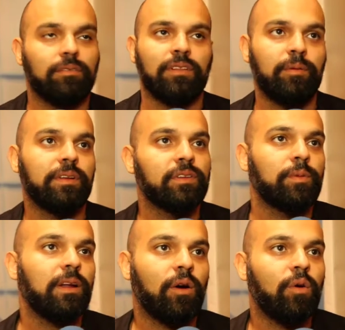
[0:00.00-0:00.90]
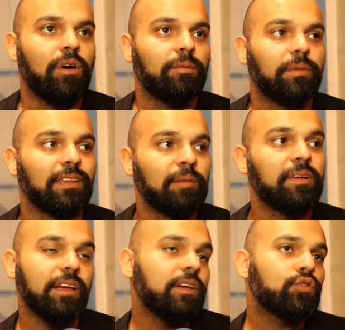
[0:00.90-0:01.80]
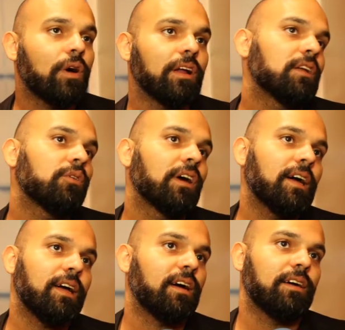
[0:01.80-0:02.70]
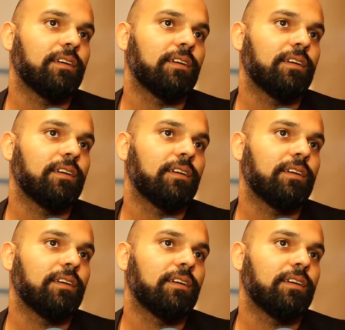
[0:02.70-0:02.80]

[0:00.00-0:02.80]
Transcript: ده بالنسبه لنا هو ده بنقيسه على انه نجاح